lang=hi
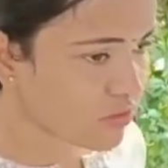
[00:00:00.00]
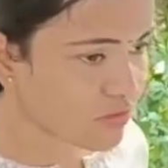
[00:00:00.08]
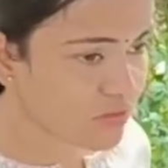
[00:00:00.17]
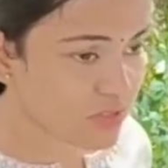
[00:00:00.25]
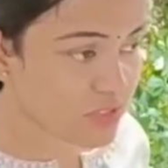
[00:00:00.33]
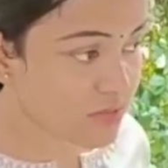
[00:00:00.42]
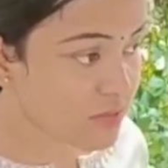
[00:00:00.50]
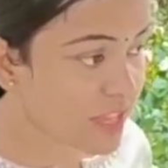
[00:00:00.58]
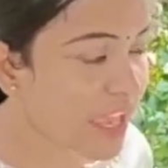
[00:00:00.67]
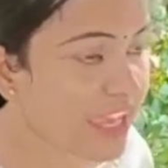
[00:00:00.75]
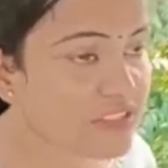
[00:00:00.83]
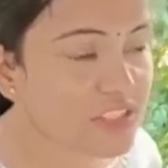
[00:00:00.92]
तो
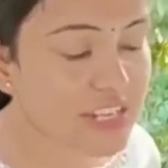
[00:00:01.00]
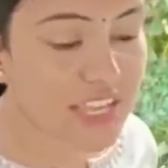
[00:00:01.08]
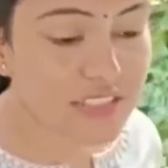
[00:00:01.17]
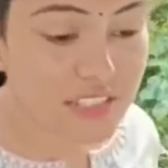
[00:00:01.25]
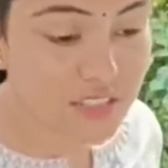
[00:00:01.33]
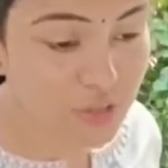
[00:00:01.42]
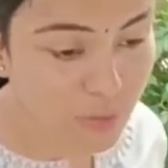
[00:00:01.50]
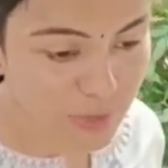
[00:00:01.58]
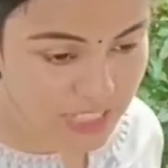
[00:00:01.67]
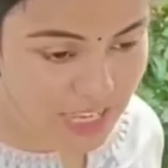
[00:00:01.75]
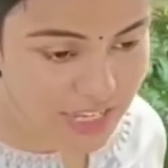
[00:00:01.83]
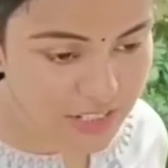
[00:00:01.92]
एक्चुअली आज किसी को
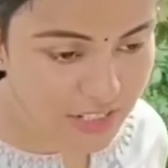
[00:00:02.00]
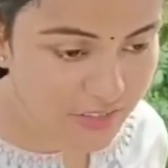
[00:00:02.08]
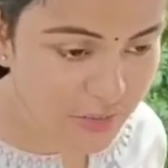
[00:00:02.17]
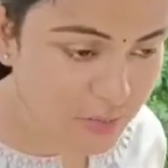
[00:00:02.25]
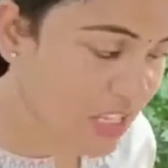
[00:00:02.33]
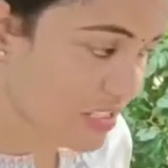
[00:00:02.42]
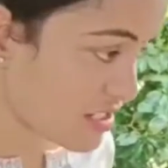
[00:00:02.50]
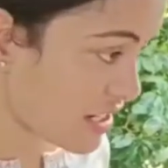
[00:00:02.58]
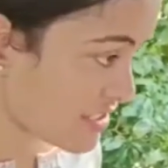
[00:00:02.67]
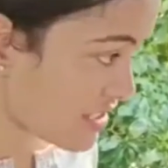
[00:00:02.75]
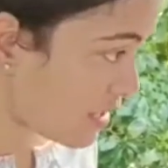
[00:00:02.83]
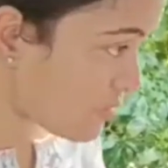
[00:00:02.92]
पता ही नहीं फिर भी अच्छी
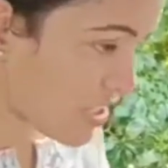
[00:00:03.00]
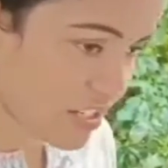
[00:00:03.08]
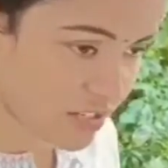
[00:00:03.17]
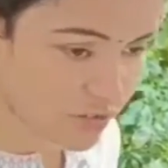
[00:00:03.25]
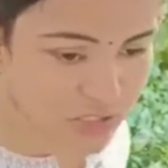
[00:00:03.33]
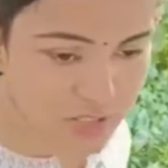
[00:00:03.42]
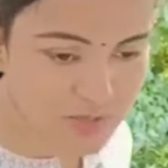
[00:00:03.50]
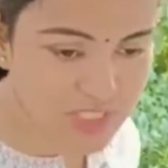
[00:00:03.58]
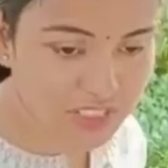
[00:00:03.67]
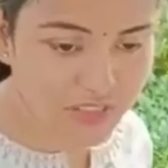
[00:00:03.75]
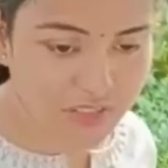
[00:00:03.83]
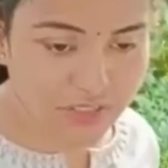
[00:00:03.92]
खासी आप देख रहे हो ना तब
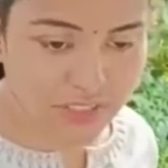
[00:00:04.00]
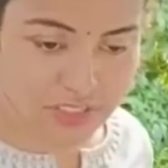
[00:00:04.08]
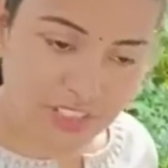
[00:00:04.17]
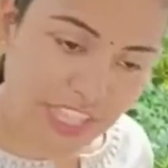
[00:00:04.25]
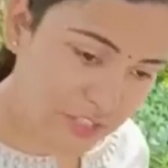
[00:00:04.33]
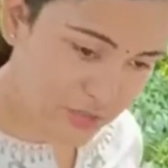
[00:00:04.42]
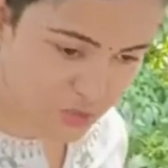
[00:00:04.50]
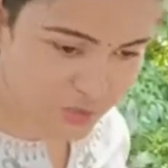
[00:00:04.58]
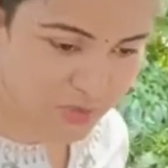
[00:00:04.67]
से थैंक यू